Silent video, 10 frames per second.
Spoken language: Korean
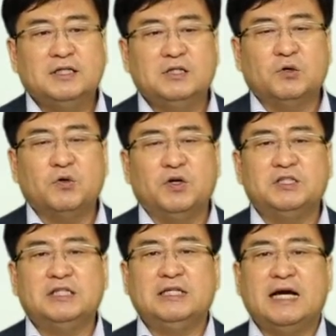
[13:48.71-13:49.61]
기독교
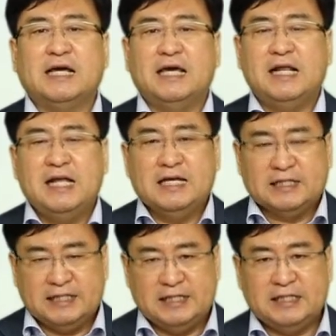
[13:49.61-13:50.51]
신앙에
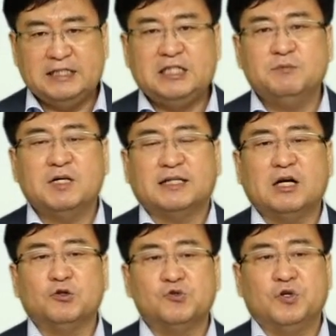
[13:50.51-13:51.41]
큰 힘을
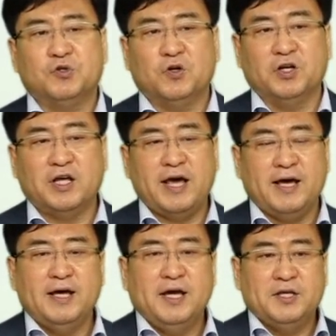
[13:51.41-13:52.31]
갖다 얻을 수 있도록
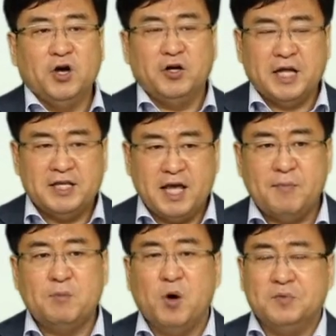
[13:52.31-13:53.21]
이렇게 연예인
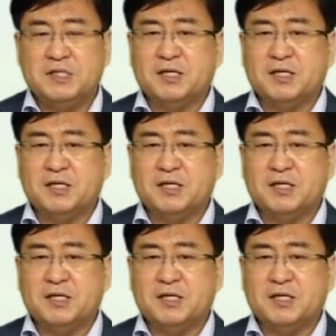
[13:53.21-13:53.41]
예배 모임도